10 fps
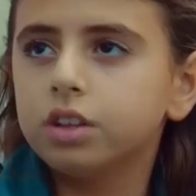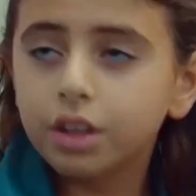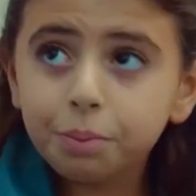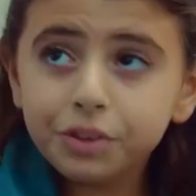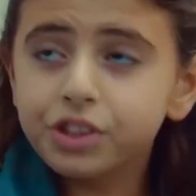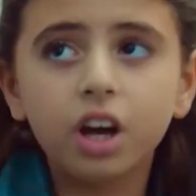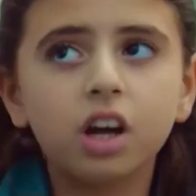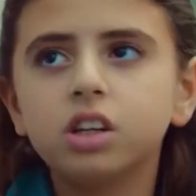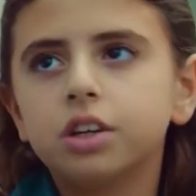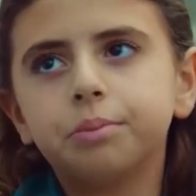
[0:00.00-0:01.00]
Ee, tabii
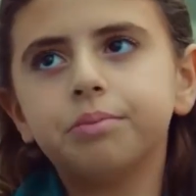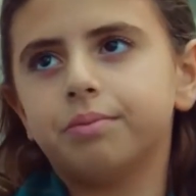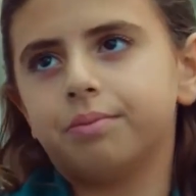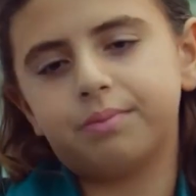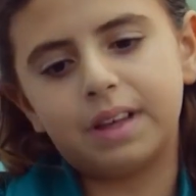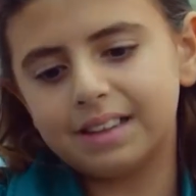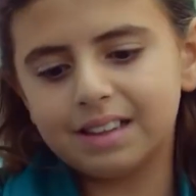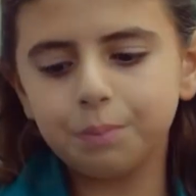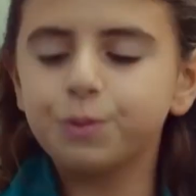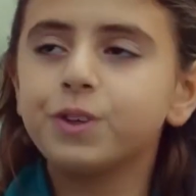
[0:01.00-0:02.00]
çağırırım ben
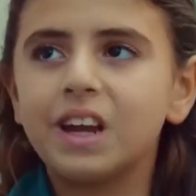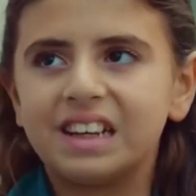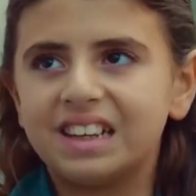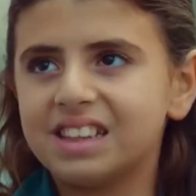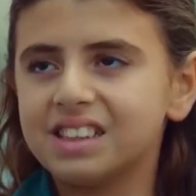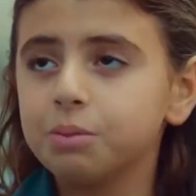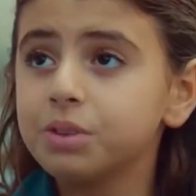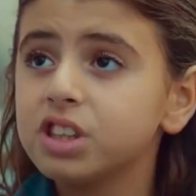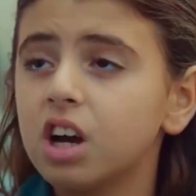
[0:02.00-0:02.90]
zaten bütün arkadaşlarımı